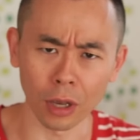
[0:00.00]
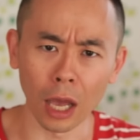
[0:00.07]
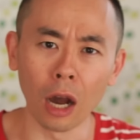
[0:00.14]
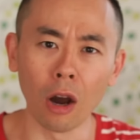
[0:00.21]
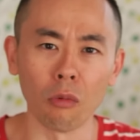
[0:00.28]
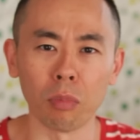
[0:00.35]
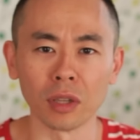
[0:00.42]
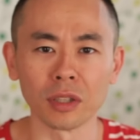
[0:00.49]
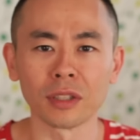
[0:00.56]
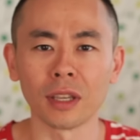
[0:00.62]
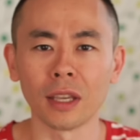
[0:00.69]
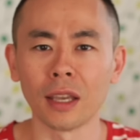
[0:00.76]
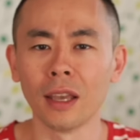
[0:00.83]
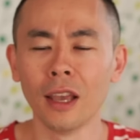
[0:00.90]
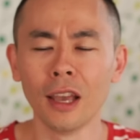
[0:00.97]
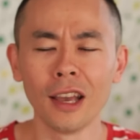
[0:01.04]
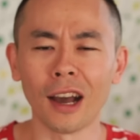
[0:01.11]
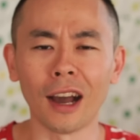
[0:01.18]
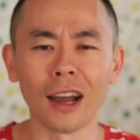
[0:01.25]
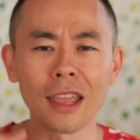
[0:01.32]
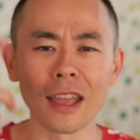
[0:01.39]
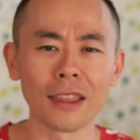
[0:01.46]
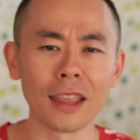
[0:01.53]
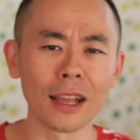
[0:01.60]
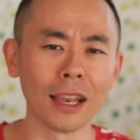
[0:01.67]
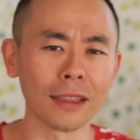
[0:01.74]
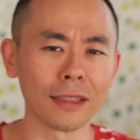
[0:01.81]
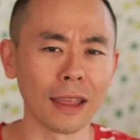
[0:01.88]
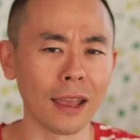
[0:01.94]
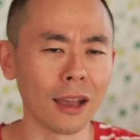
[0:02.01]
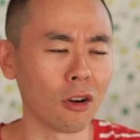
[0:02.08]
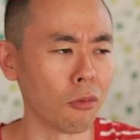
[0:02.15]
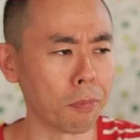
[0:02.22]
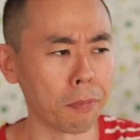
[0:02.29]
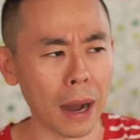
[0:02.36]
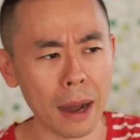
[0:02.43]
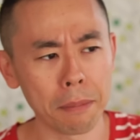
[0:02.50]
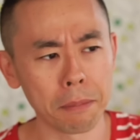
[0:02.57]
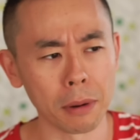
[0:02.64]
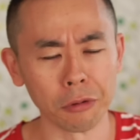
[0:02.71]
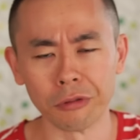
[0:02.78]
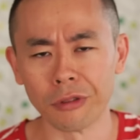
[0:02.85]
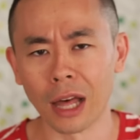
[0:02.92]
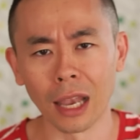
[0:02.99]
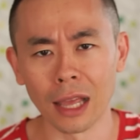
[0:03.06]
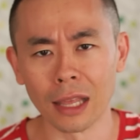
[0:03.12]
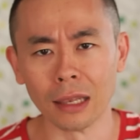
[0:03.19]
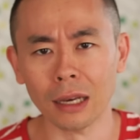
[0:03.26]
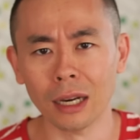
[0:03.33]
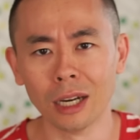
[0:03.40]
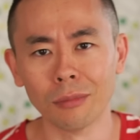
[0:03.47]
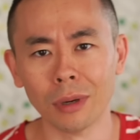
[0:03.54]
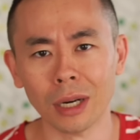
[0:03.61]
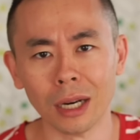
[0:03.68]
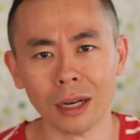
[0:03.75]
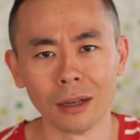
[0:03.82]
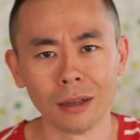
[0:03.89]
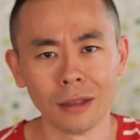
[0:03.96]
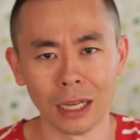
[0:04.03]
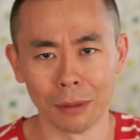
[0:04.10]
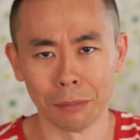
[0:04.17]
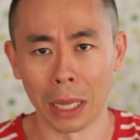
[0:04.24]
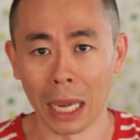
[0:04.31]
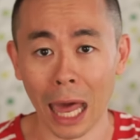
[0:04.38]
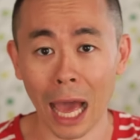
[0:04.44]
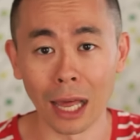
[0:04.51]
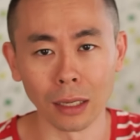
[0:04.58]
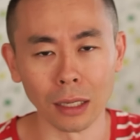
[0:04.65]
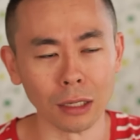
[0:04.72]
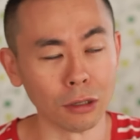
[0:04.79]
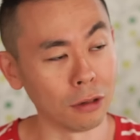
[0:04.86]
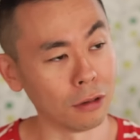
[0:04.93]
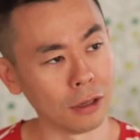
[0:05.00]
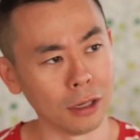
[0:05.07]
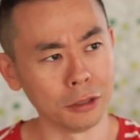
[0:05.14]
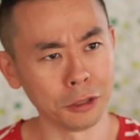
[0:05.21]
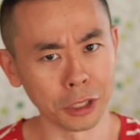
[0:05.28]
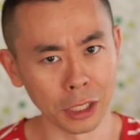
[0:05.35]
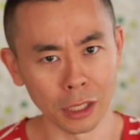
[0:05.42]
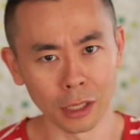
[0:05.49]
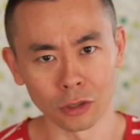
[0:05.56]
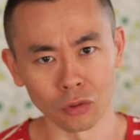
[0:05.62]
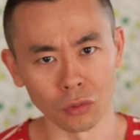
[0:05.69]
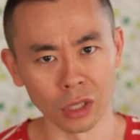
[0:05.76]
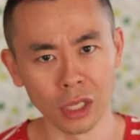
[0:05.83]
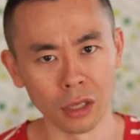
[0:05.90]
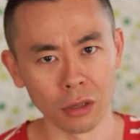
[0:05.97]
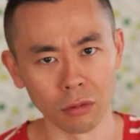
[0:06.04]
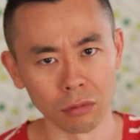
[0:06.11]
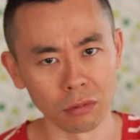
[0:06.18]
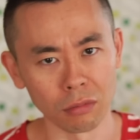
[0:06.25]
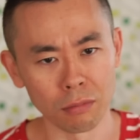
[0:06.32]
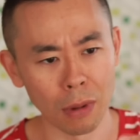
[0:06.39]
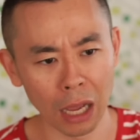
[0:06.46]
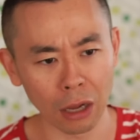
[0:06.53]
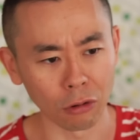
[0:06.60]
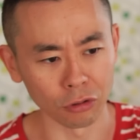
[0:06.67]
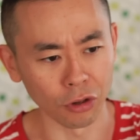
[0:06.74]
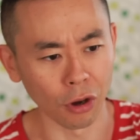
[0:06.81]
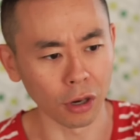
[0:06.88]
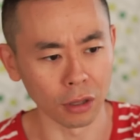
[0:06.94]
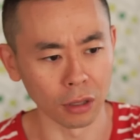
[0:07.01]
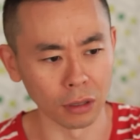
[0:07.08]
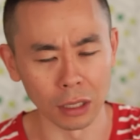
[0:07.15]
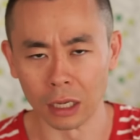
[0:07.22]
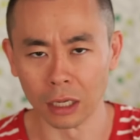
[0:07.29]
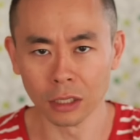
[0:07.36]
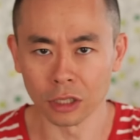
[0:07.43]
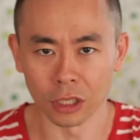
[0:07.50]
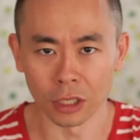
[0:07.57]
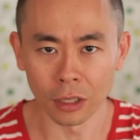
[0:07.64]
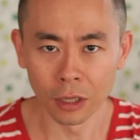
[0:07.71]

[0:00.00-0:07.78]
ou real, pode ser a rainha da Inglaterra, o Papa, o Dalai Lama, a Malala, Angelina Jolie, o Michael Jordan, Gandhi.